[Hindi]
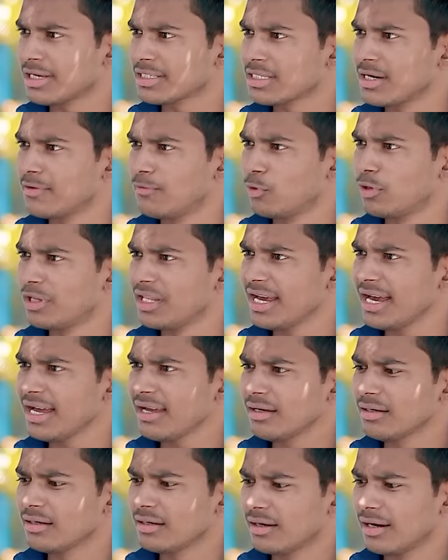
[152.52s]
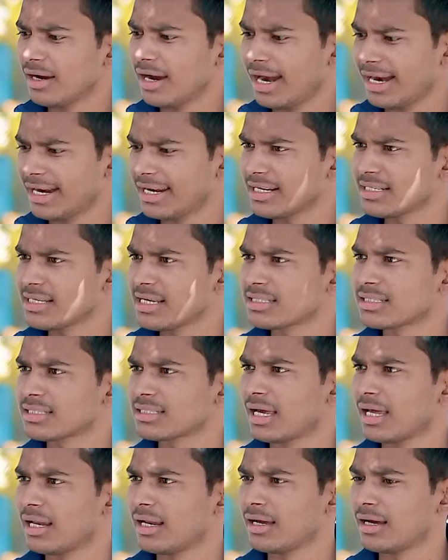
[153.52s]
किसने फूल दिया है एड्रेस है
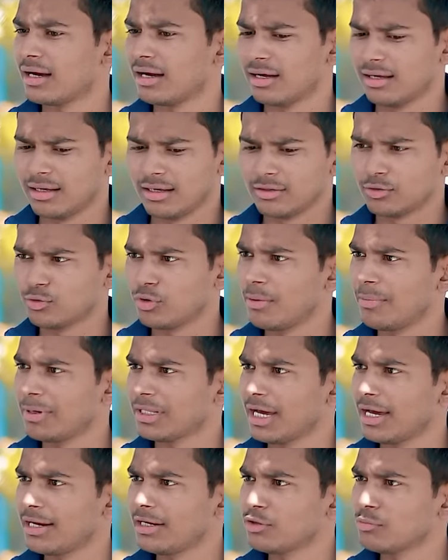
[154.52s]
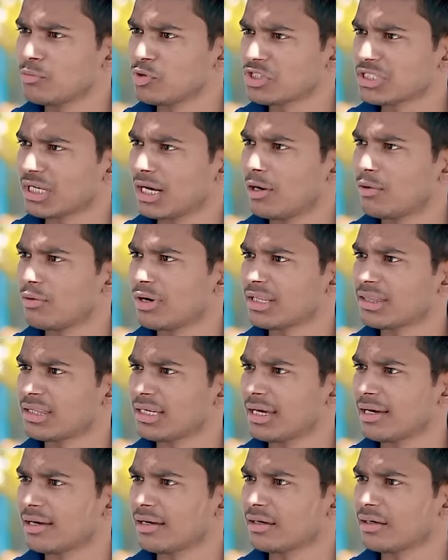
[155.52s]
साले का तूने बताया नहीं तू मुझसे लव करती है